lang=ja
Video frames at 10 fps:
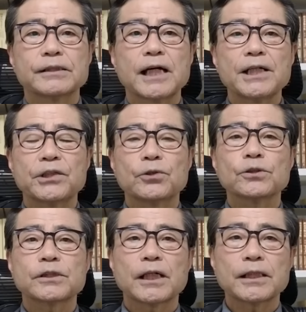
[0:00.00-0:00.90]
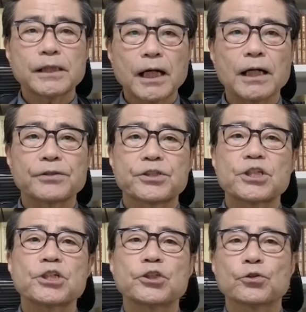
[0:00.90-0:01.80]
斎藤さんが
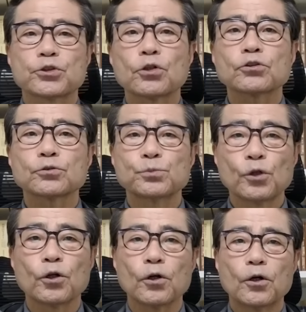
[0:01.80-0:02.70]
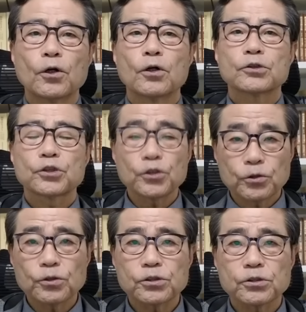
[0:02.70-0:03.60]
知事の諸君を
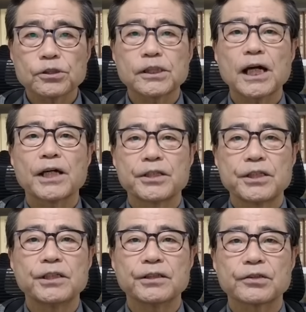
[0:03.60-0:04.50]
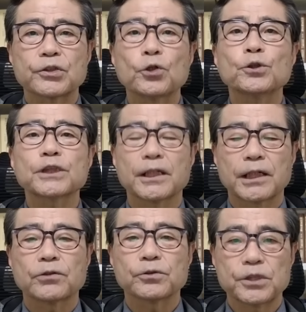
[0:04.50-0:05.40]
遂行する際に、業者
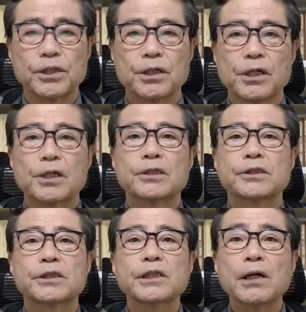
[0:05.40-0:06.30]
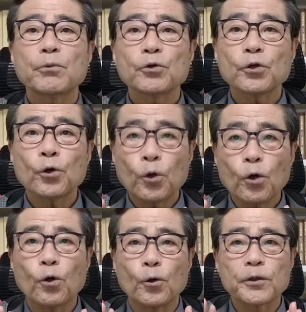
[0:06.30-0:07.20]
などに品物
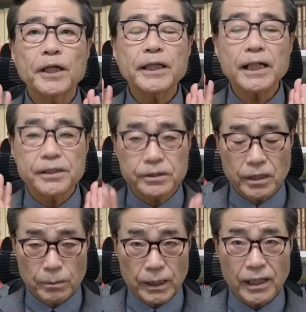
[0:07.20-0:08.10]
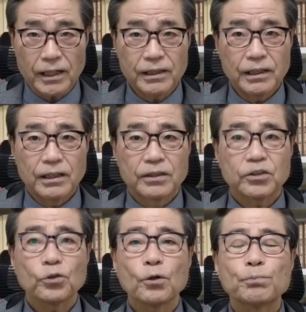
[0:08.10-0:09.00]
をおねだりすれば、
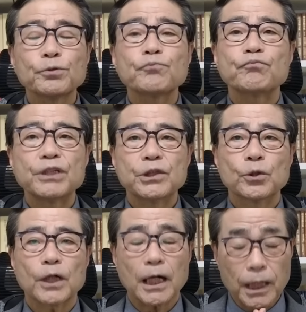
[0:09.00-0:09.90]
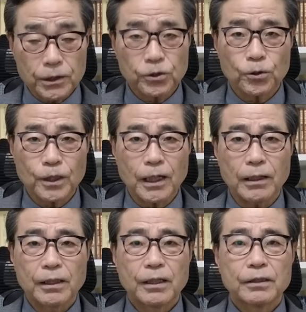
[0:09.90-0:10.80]
その物品の価格と
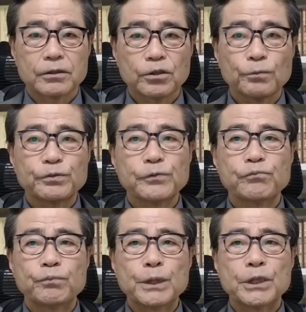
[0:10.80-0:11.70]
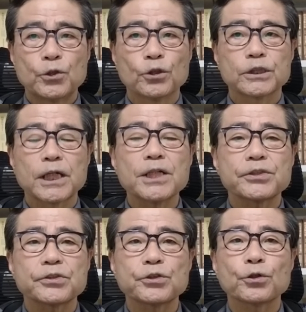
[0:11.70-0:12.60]
か、その物品の性
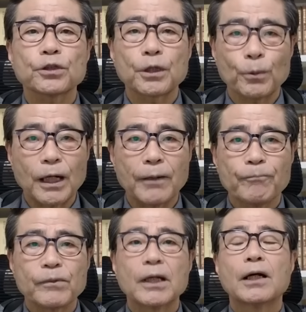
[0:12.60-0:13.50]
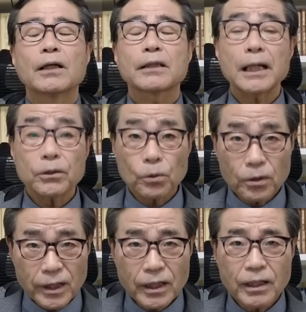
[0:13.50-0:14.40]
質によっては、た
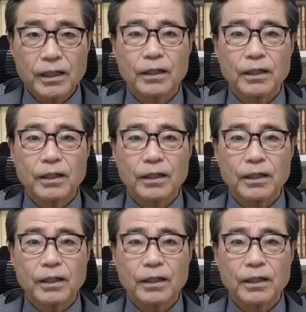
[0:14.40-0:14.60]
とえ